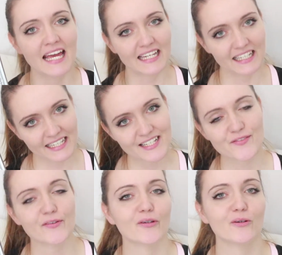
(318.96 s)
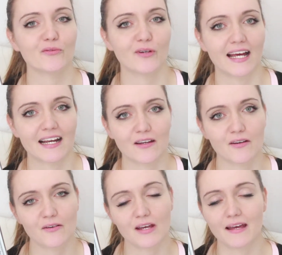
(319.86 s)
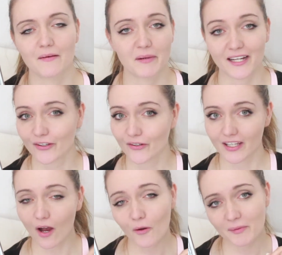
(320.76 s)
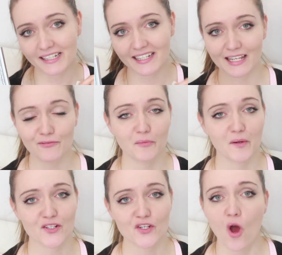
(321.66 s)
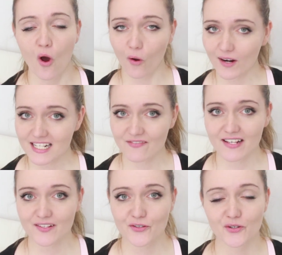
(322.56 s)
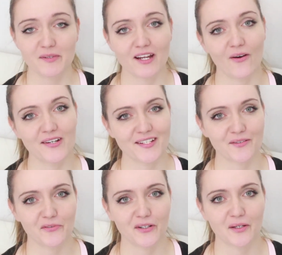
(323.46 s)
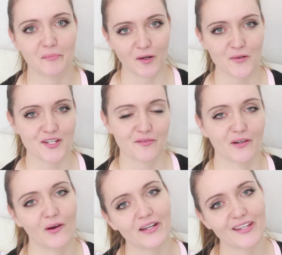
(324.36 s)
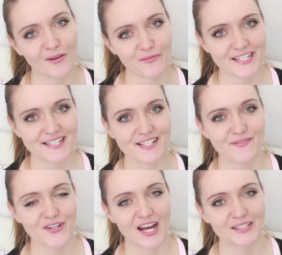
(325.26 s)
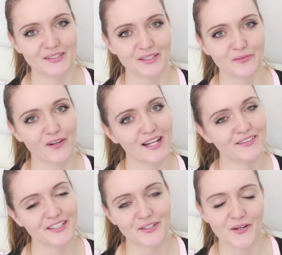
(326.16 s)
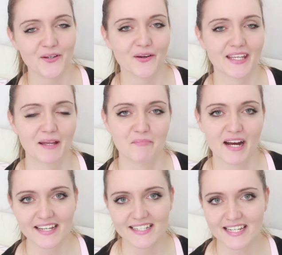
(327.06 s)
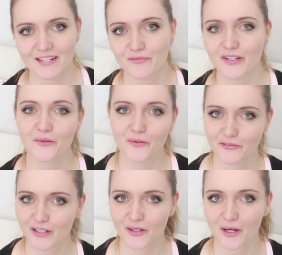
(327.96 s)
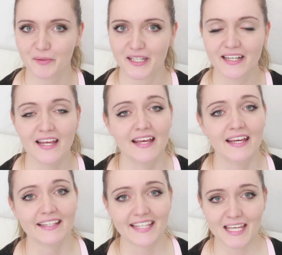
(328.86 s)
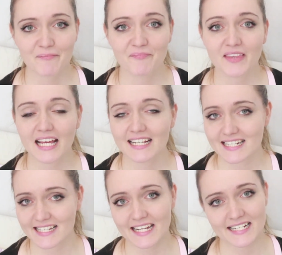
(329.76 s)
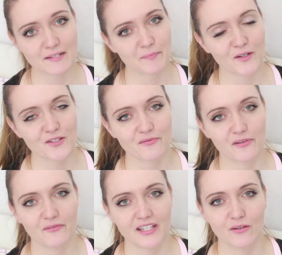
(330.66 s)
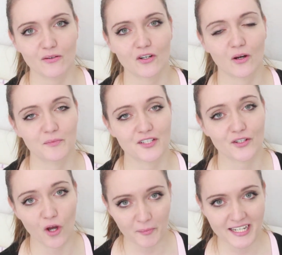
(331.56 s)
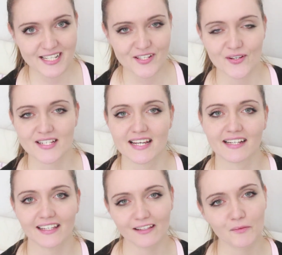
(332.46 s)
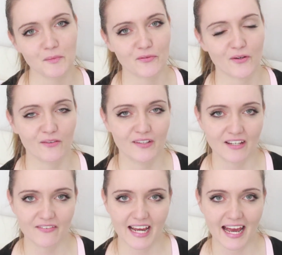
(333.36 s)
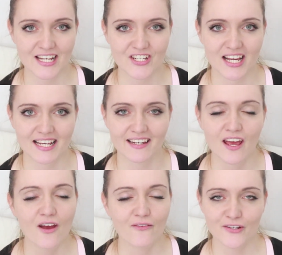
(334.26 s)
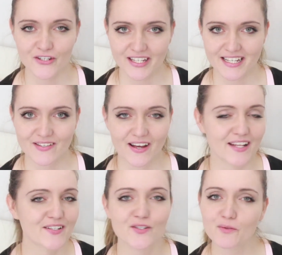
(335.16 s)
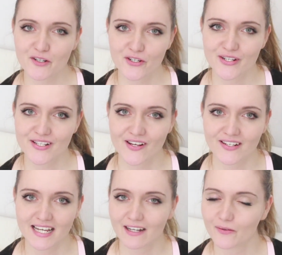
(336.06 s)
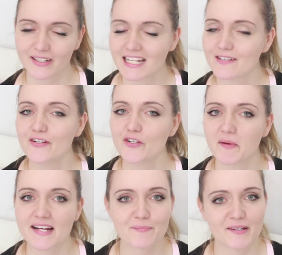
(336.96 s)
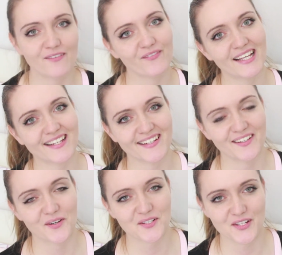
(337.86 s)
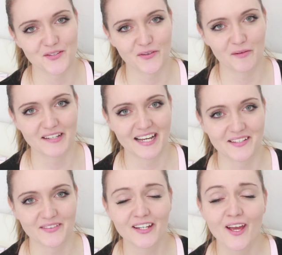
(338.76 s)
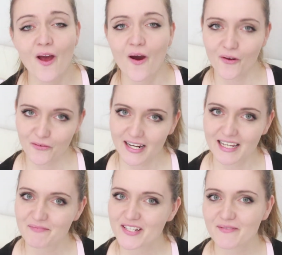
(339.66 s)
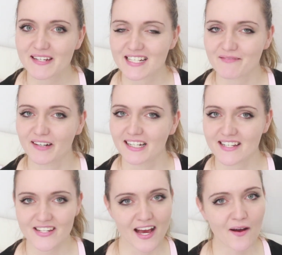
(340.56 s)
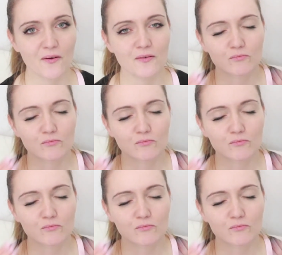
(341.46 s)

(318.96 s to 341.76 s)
Den Link zur Druckvorlage äh, packe ich euch auch mal in die Infobox. Und das war es auch schon mit der heutigen Folge Braut TV. Ich hoffe, dieses Video hat euch gefallen und ich konnte euch ein paar Ideen für die Notfallkörbchen geben. Das nächste Braut TV Video kommt kommenden Sonntag. Ich würde mich freuen, wenn ihr wieder einschaltet wünsche euch jetzt noch einen super schönen Sonntag und ganz viel Spaß bei den weiteren Hochzeitsvorbereitungen und vielleicht bis zum nächsten Mal. Ciao!